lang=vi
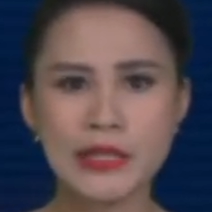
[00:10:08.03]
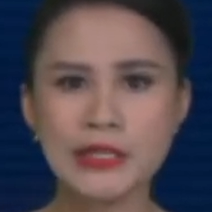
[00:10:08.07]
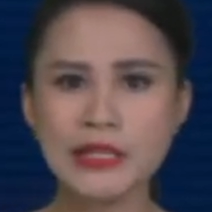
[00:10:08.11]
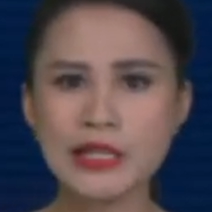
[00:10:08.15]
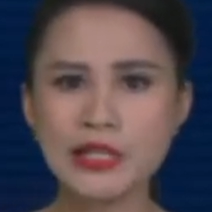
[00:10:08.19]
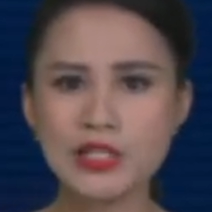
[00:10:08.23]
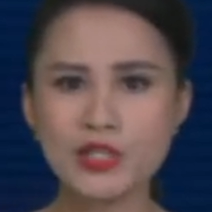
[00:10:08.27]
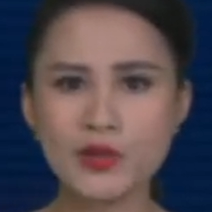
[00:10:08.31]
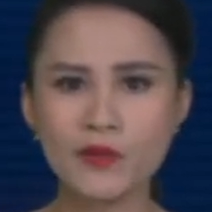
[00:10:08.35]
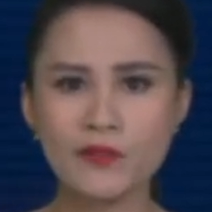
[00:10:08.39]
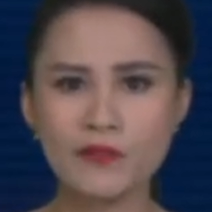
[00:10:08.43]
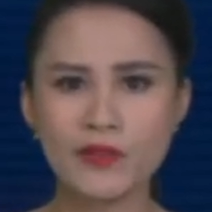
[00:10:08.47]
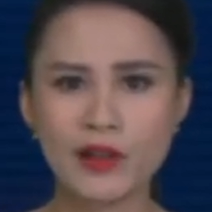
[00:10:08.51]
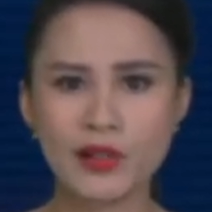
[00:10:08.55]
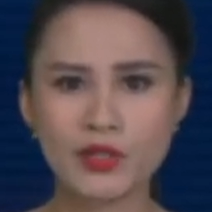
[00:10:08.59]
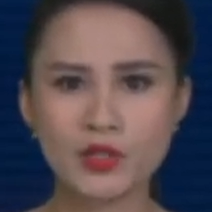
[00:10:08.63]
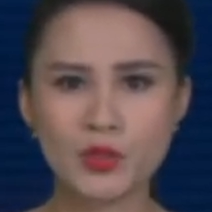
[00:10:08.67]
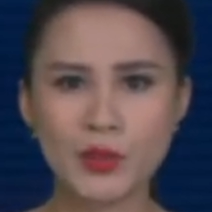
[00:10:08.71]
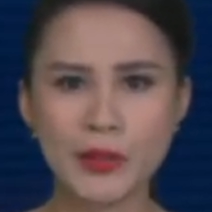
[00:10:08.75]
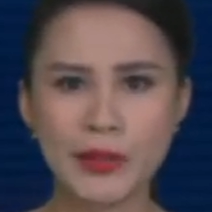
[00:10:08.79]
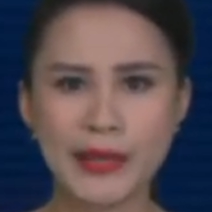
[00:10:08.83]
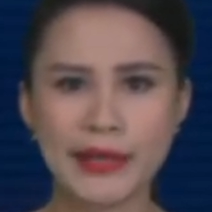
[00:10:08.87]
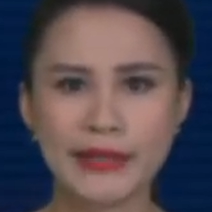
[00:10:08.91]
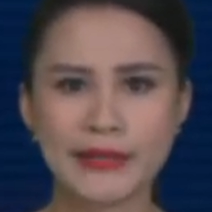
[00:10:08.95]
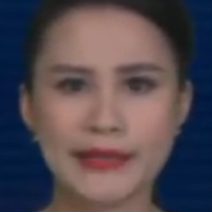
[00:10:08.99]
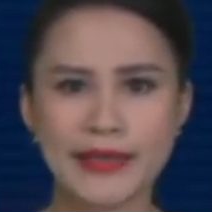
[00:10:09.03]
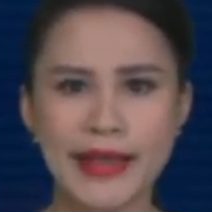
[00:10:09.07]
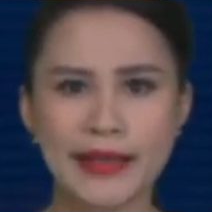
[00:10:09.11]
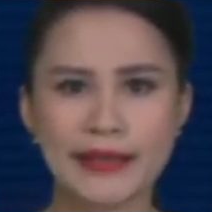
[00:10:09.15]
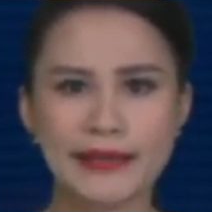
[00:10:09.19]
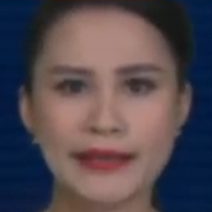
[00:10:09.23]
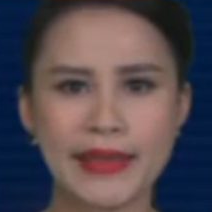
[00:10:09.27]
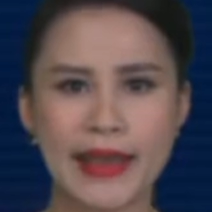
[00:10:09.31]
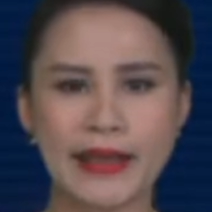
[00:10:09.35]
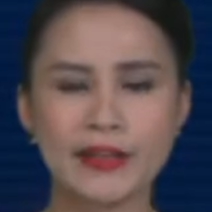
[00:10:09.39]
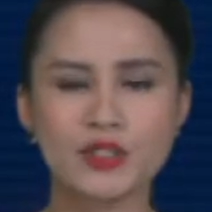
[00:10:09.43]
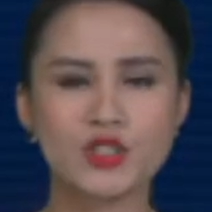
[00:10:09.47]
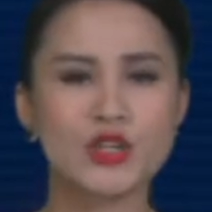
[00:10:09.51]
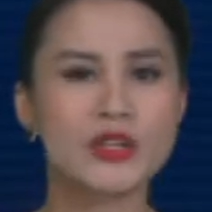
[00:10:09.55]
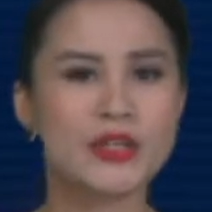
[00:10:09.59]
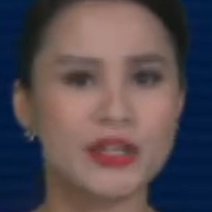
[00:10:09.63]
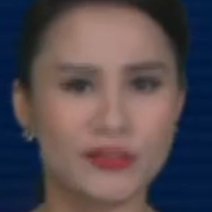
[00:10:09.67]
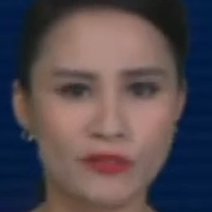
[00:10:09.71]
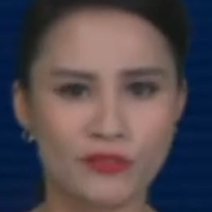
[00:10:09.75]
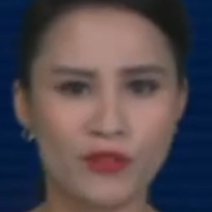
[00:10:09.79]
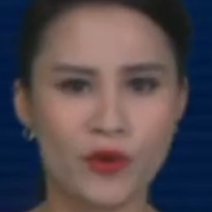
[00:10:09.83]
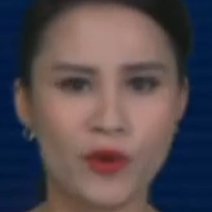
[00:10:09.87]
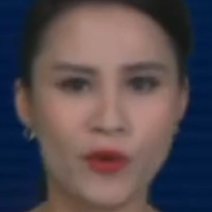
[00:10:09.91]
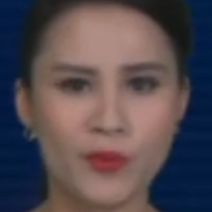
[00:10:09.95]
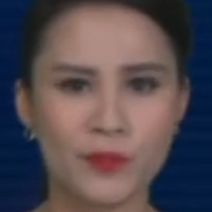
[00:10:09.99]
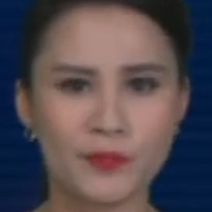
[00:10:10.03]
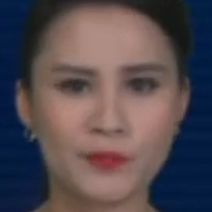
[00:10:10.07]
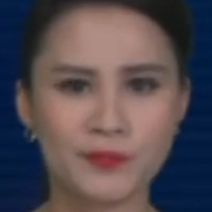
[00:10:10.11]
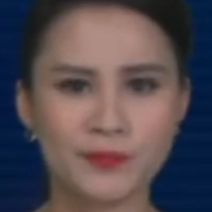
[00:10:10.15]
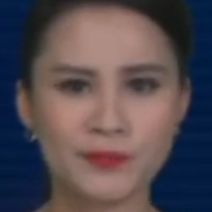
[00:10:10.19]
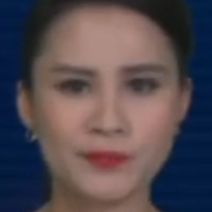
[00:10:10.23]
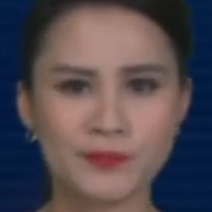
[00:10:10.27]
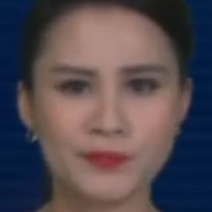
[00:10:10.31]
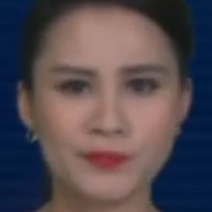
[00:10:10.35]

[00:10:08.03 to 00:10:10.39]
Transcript: nhưng chúng vẫn xuất hiện nhan nhản trên đường phố.